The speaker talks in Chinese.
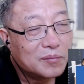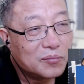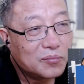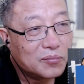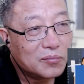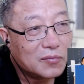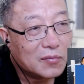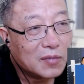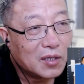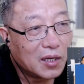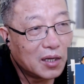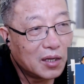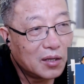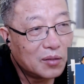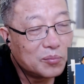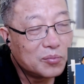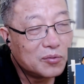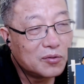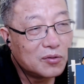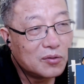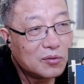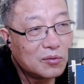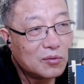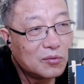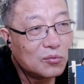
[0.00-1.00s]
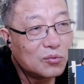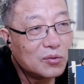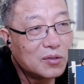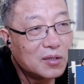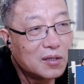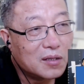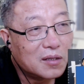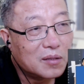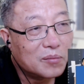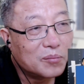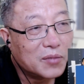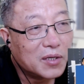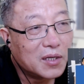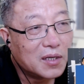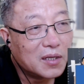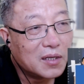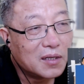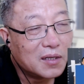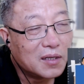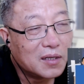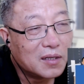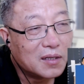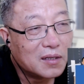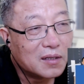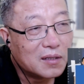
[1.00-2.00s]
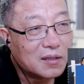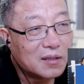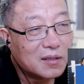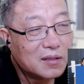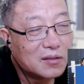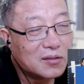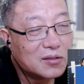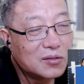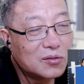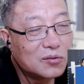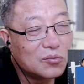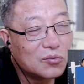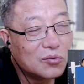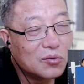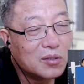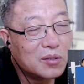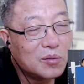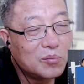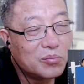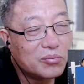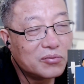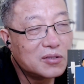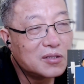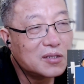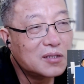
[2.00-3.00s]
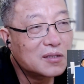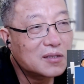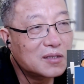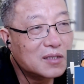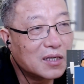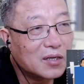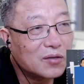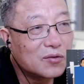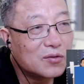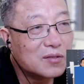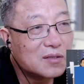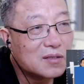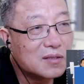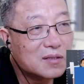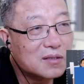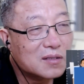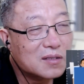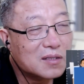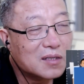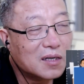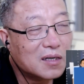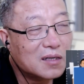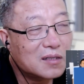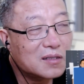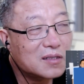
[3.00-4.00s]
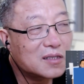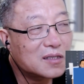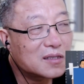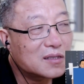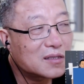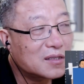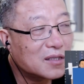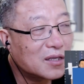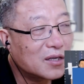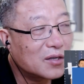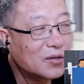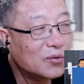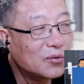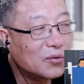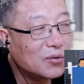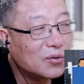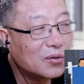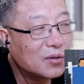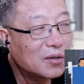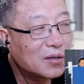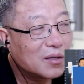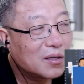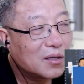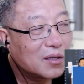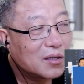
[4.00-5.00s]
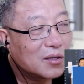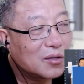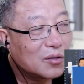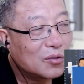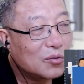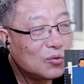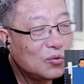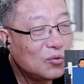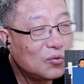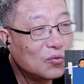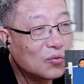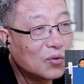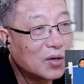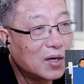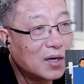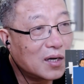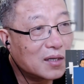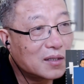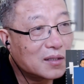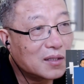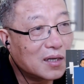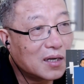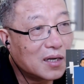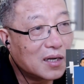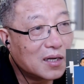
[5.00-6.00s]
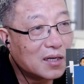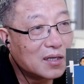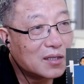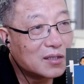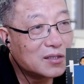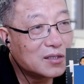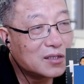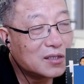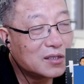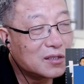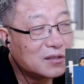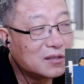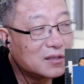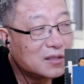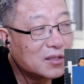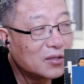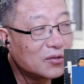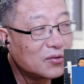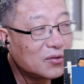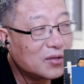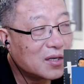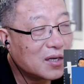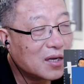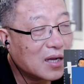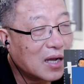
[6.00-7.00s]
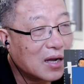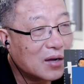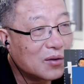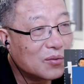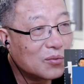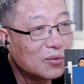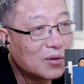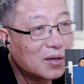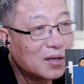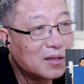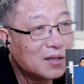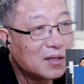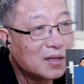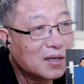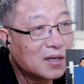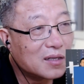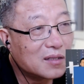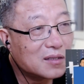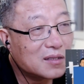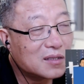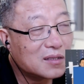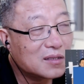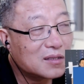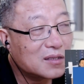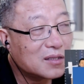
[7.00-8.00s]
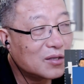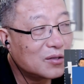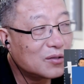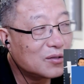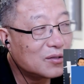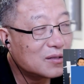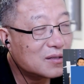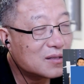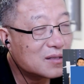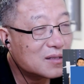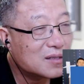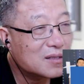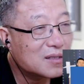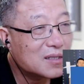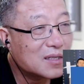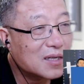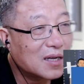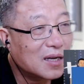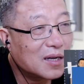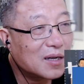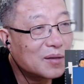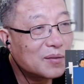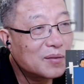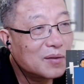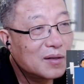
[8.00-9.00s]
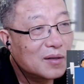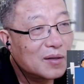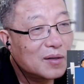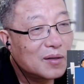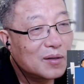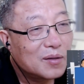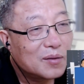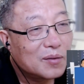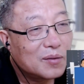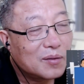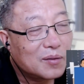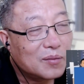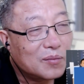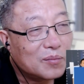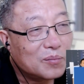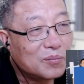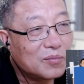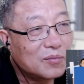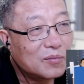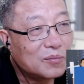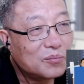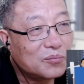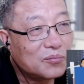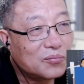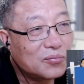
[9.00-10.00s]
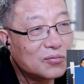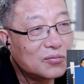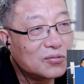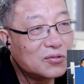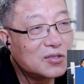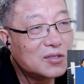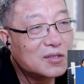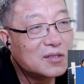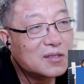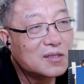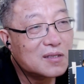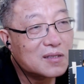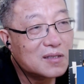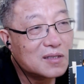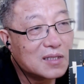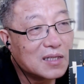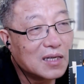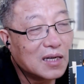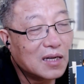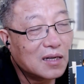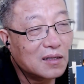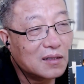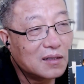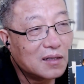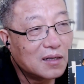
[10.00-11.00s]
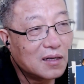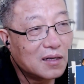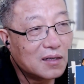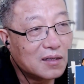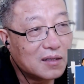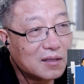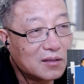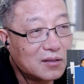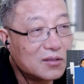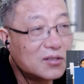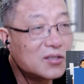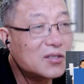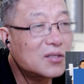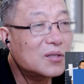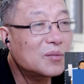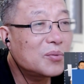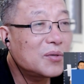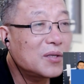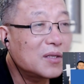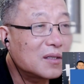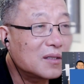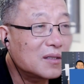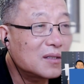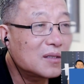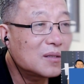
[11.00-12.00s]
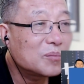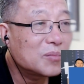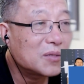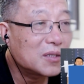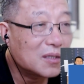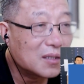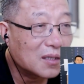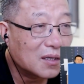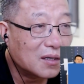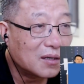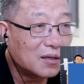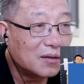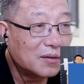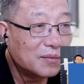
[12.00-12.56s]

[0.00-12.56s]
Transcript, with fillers: 啊还有独特的魅力的。可是如果你不倾向于思想，而倾向于欲望的、倾向于感官的、倾向于思想呃不是思想的，可能视频是比较。